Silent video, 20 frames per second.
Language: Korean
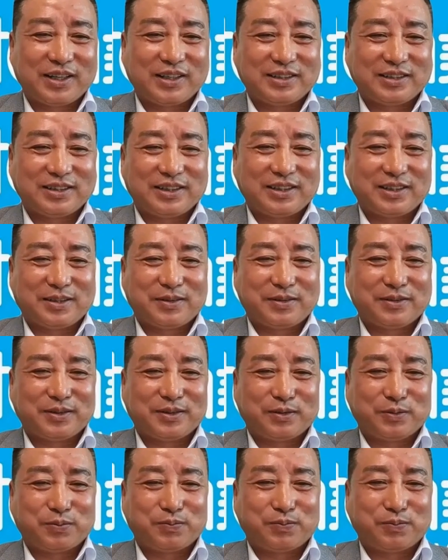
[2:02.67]
말에 이제
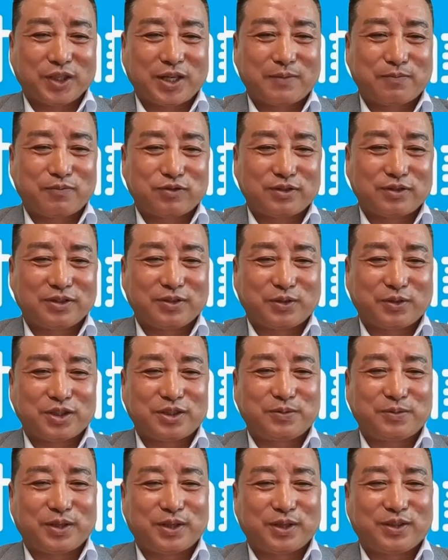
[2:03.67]
그 삐까푸른
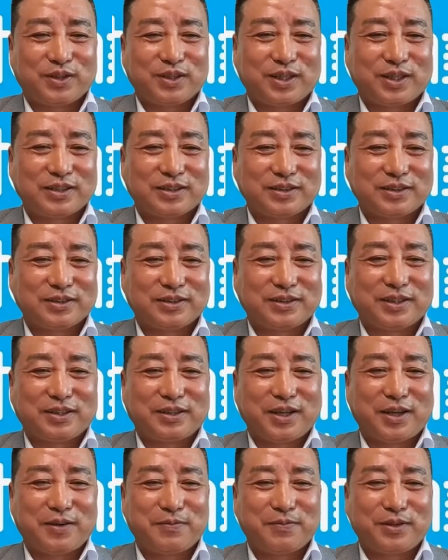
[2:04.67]
욕심에 거기 가서
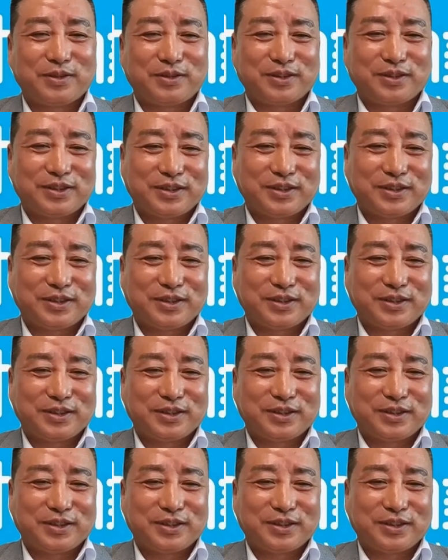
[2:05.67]
이제 떼밀고 있을
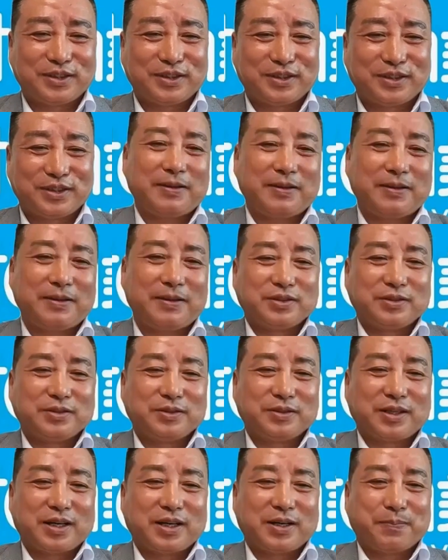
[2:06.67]
때
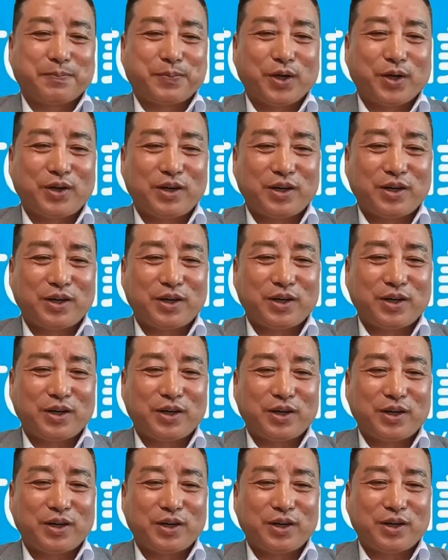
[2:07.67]
저가
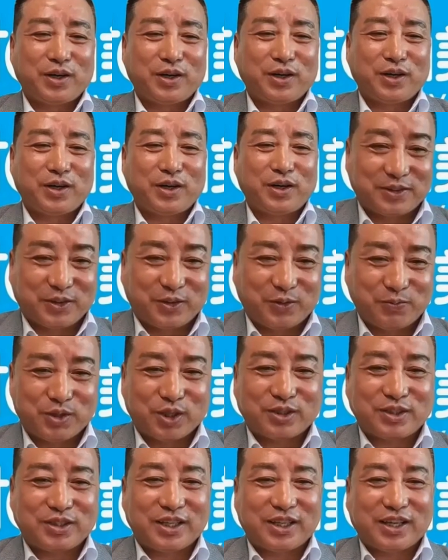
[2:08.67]
평안도 말씨를
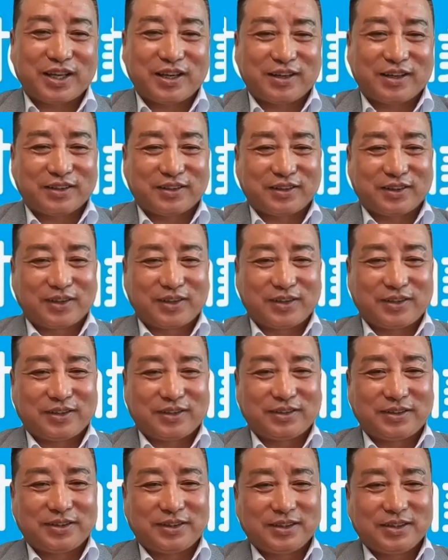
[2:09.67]
엄청 세게
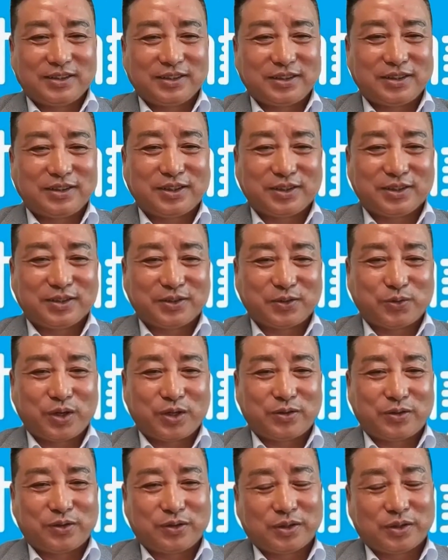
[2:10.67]
했거든요. 지금